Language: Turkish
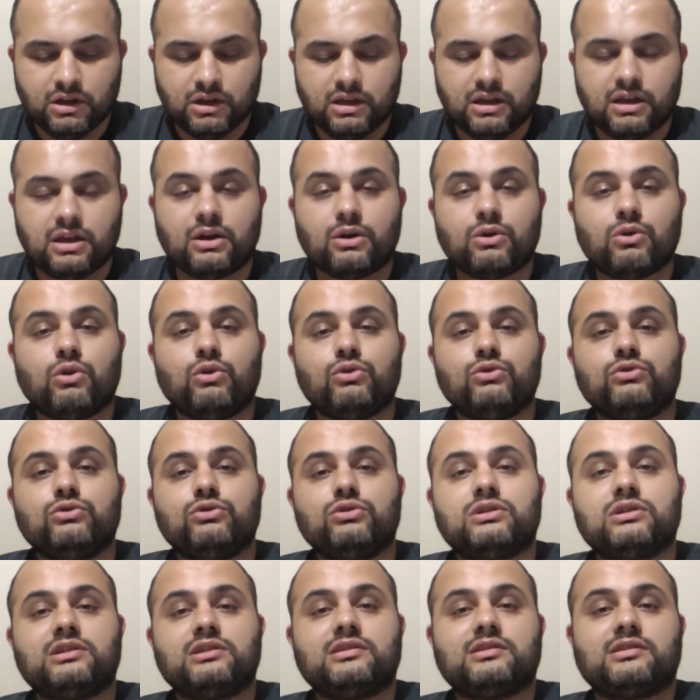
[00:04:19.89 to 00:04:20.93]
E,
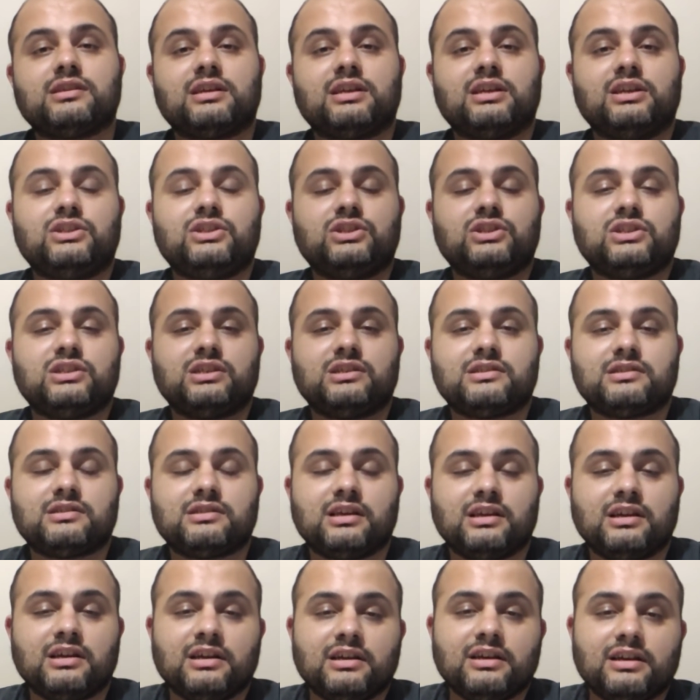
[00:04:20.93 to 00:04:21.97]
konuyu kısa
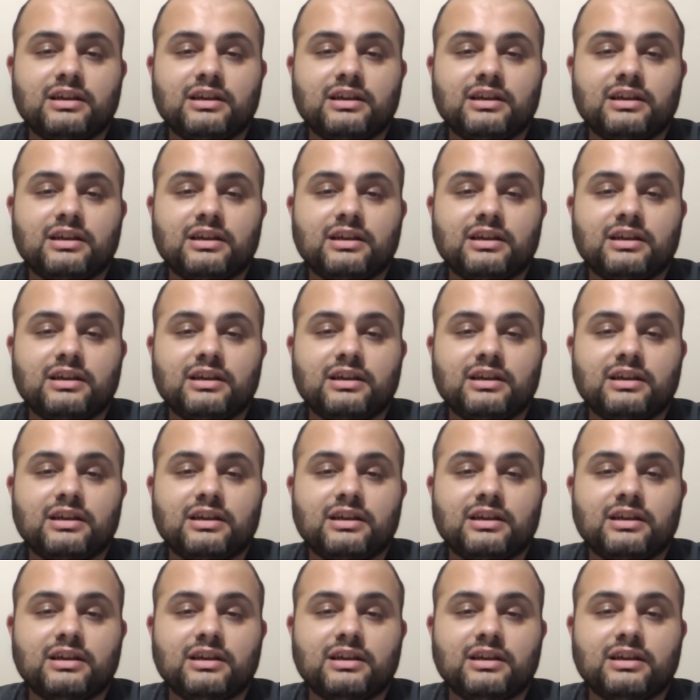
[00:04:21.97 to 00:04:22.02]
geçeceğiz.